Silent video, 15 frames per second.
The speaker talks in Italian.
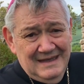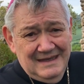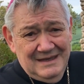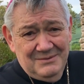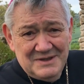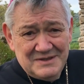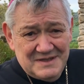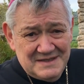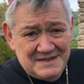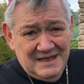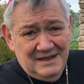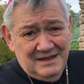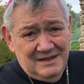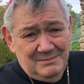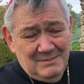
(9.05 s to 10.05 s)
In queste
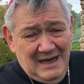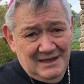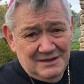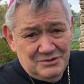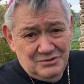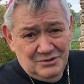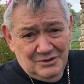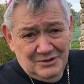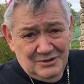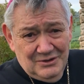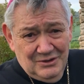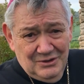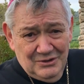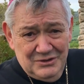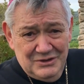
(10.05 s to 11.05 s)
sere di maggio,
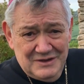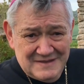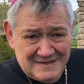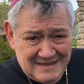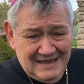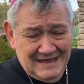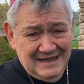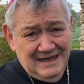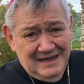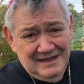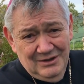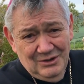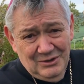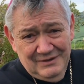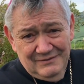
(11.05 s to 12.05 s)
ogni sera
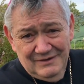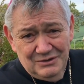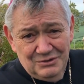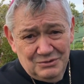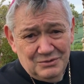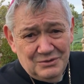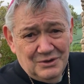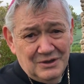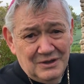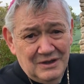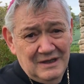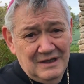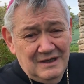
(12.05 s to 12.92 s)
alle ore 21,